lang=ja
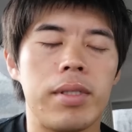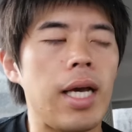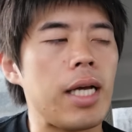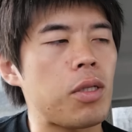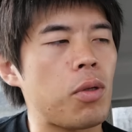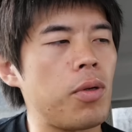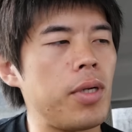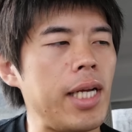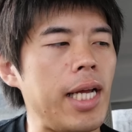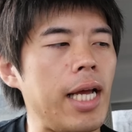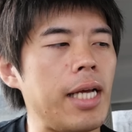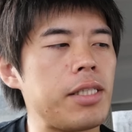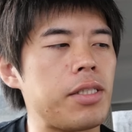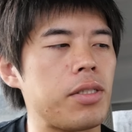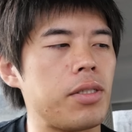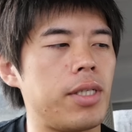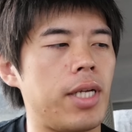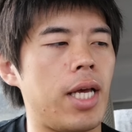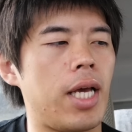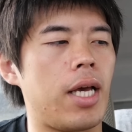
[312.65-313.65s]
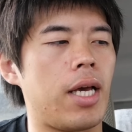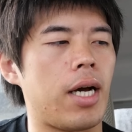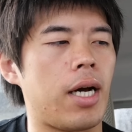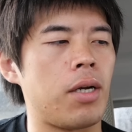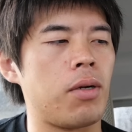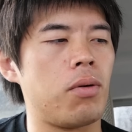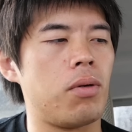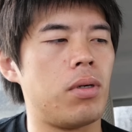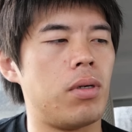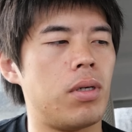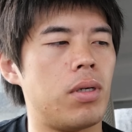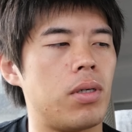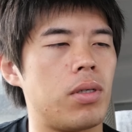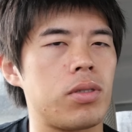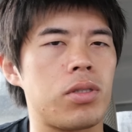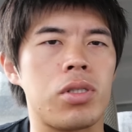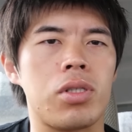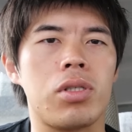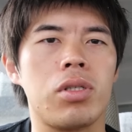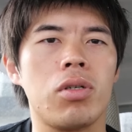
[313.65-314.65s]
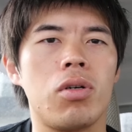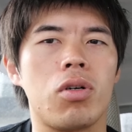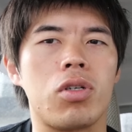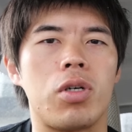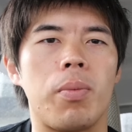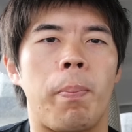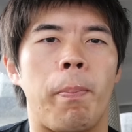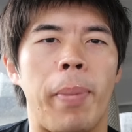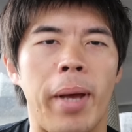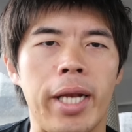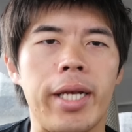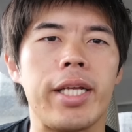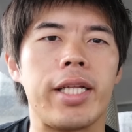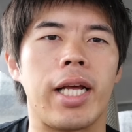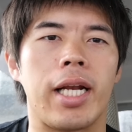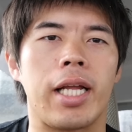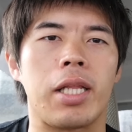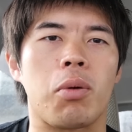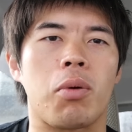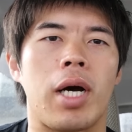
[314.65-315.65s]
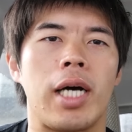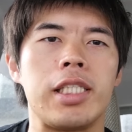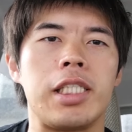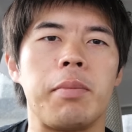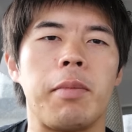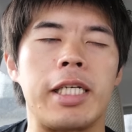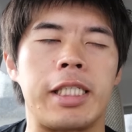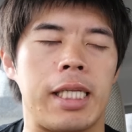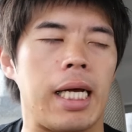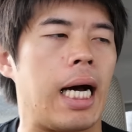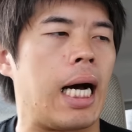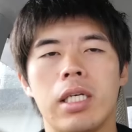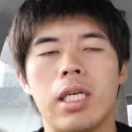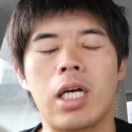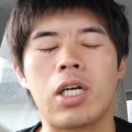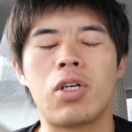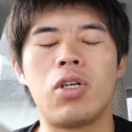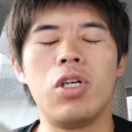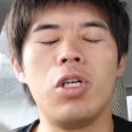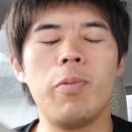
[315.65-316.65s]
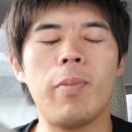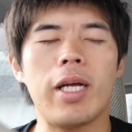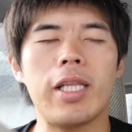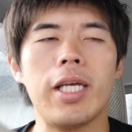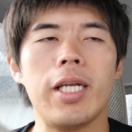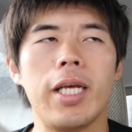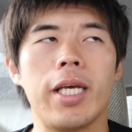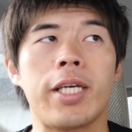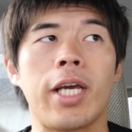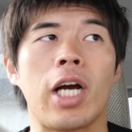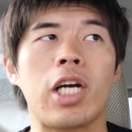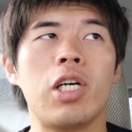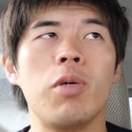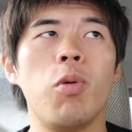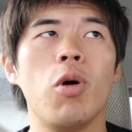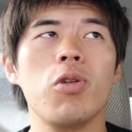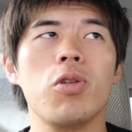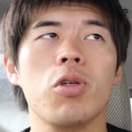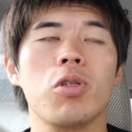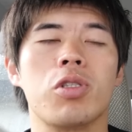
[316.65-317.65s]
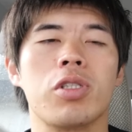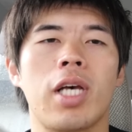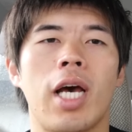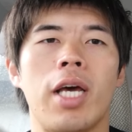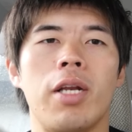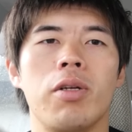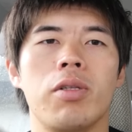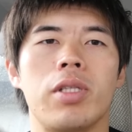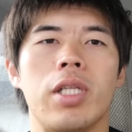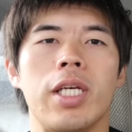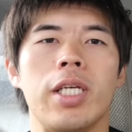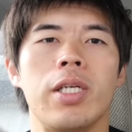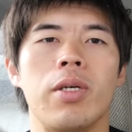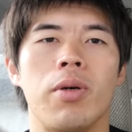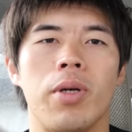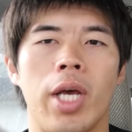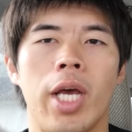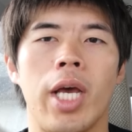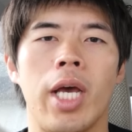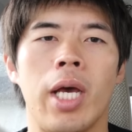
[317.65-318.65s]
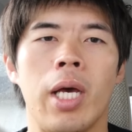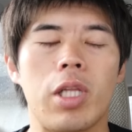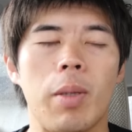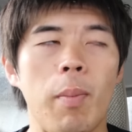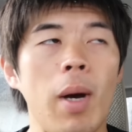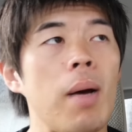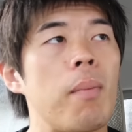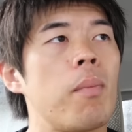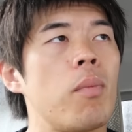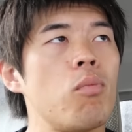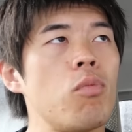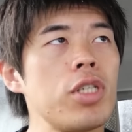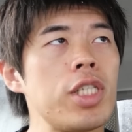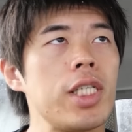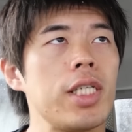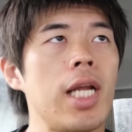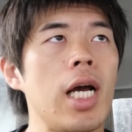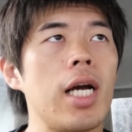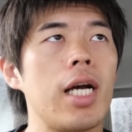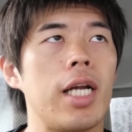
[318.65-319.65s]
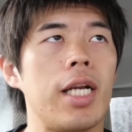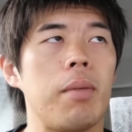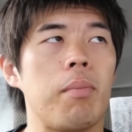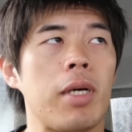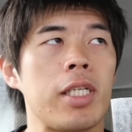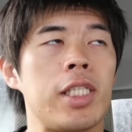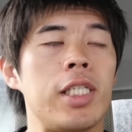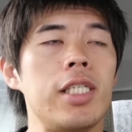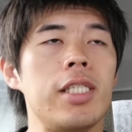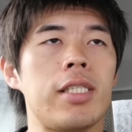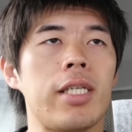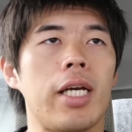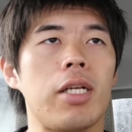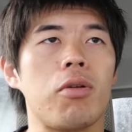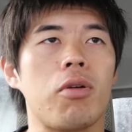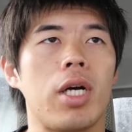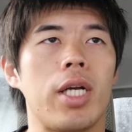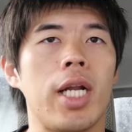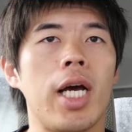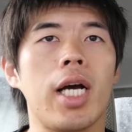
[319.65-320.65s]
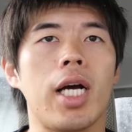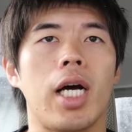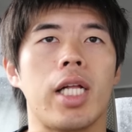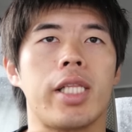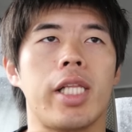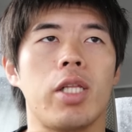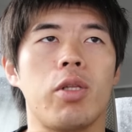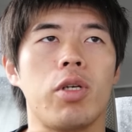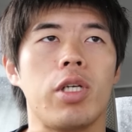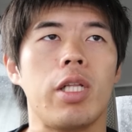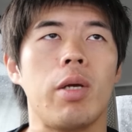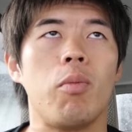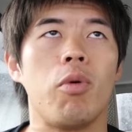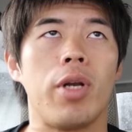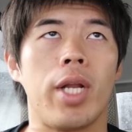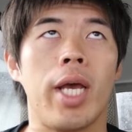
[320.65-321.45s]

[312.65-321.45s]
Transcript: いや、とりあえずね、あのー、すごく便利だなと感じました。いや、車でね、ひゃくボルト 使えるっていいよね。で、まあ、もしなんかね、まあ、震災とかなんかあった時でも